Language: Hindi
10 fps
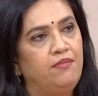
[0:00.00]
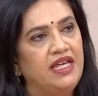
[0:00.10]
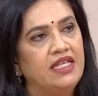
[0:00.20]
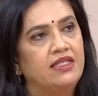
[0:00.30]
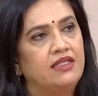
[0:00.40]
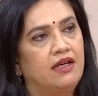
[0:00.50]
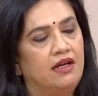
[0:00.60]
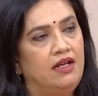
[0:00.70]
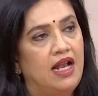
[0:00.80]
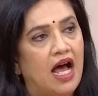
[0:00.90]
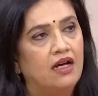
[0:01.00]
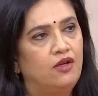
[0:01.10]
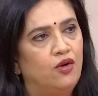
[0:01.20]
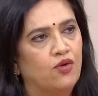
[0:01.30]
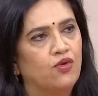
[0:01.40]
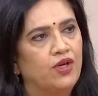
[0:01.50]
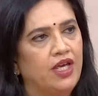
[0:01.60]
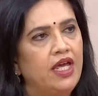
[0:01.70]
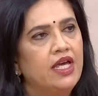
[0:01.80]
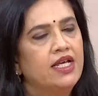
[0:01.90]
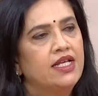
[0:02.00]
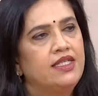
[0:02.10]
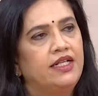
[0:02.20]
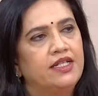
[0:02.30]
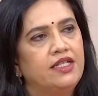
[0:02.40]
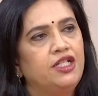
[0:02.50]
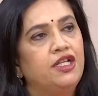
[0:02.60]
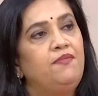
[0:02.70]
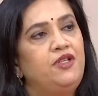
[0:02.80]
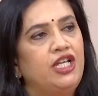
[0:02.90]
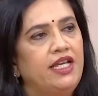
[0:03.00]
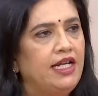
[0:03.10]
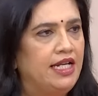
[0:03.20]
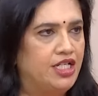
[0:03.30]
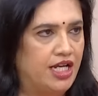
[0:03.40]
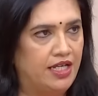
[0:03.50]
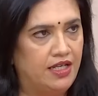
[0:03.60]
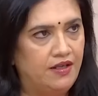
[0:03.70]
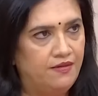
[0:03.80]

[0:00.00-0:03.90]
बीस लाख लोगों की सिटीज़नशिप छीन ली जाएगी